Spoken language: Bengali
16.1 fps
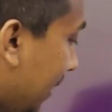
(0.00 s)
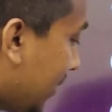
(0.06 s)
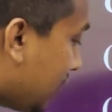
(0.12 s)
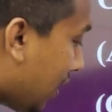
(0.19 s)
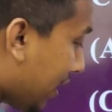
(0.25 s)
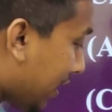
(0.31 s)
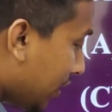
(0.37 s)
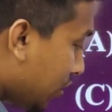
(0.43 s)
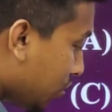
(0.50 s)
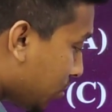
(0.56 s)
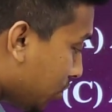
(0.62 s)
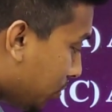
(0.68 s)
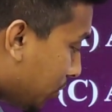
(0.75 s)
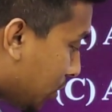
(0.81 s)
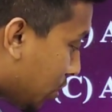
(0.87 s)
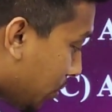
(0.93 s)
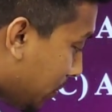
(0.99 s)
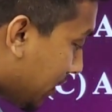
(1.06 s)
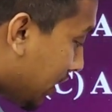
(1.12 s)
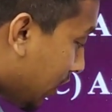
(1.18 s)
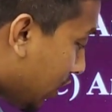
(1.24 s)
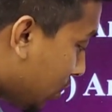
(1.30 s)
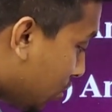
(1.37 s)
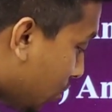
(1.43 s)
মানে জাহাঙ্গীরনগর
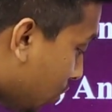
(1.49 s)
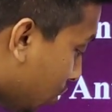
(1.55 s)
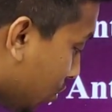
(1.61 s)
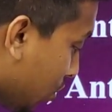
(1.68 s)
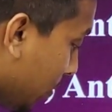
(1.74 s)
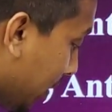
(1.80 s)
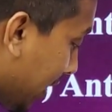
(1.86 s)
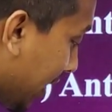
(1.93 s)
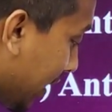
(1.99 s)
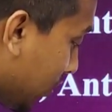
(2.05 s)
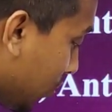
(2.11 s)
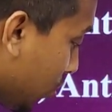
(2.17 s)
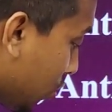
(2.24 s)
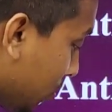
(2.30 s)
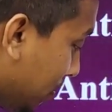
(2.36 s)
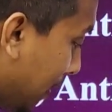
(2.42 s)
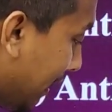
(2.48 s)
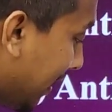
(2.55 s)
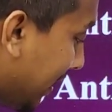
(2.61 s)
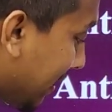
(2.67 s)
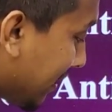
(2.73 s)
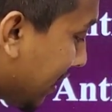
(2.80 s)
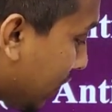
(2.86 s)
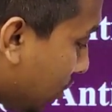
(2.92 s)
বিশ্ববিদ্যালয়ের জন্য তোমাকে কিন্তু
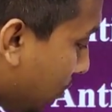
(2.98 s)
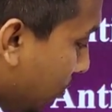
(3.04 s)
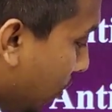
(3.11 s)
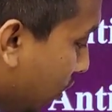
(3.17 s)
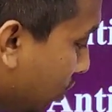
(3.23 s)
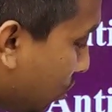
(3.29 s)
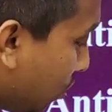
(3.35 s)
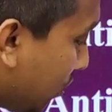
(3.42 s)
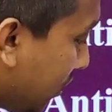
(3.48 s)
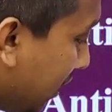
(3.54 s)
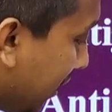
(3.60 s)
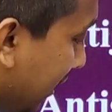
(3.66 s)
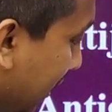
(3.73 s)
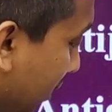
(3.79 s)
স্পেলিংটি একটু মনোযোগ দিয়ে